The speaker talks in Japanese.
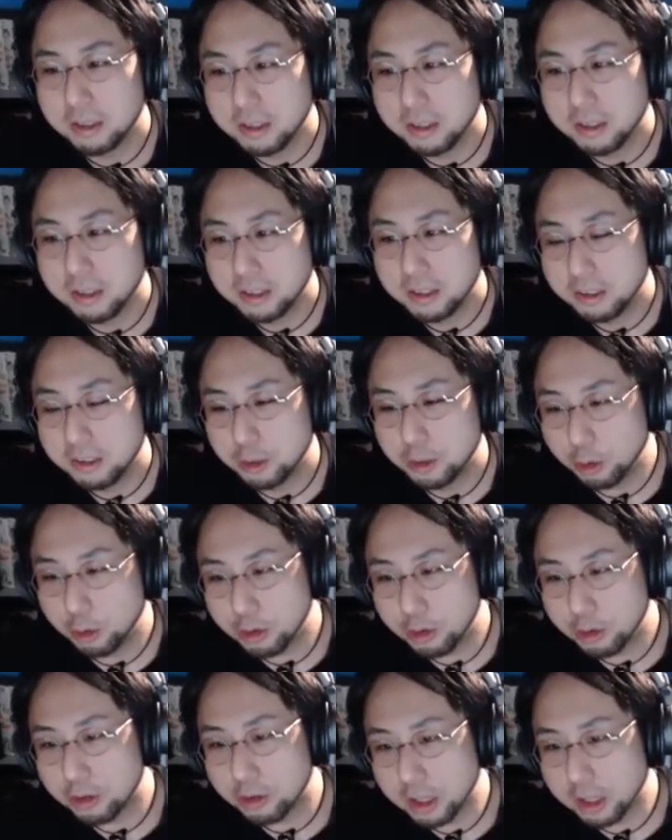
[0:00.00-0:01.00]
どういう
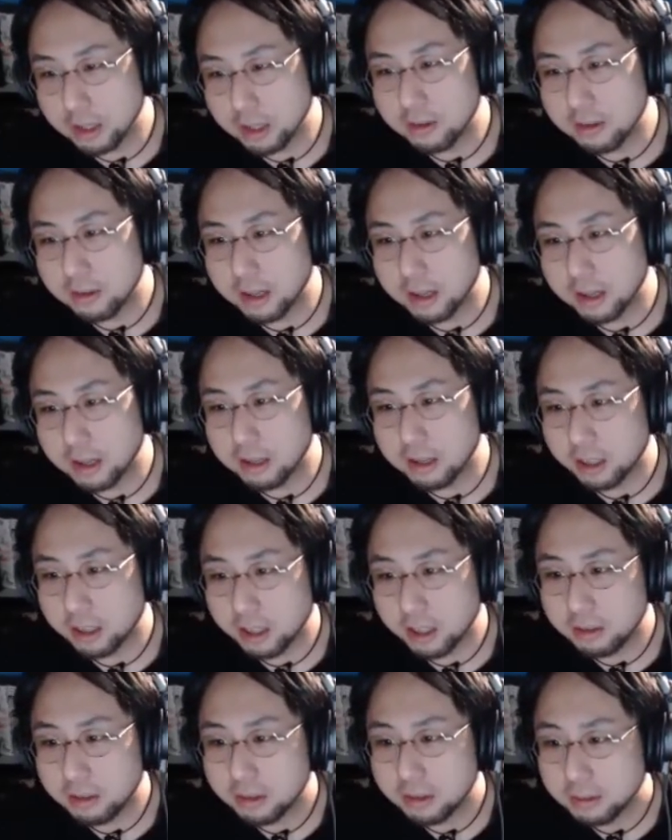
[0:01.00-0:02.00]
時に臭いのだよ。
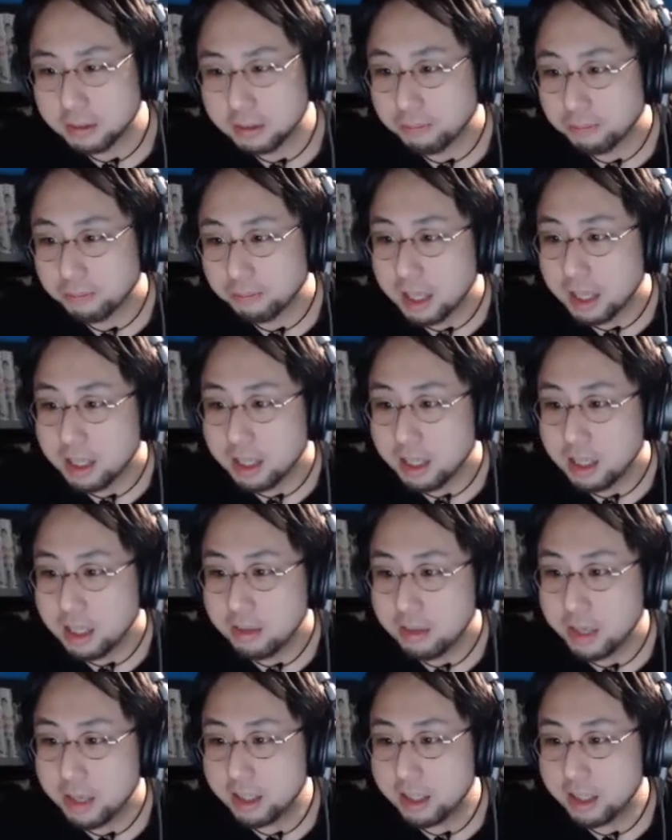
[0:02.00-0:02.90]
イメージ